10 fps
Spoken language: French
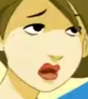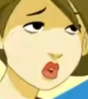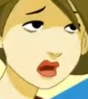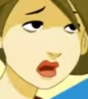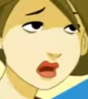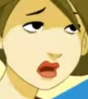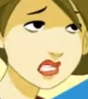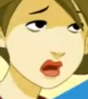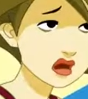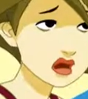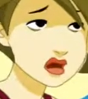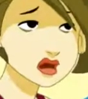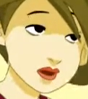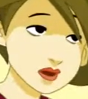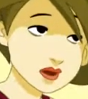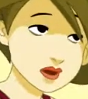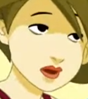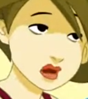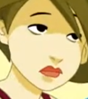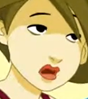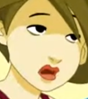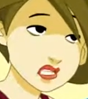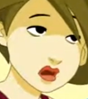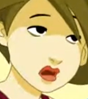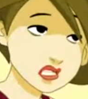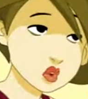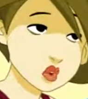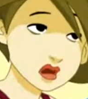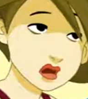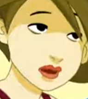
Bah, en fait... Euh, en fait, j'étais toute seule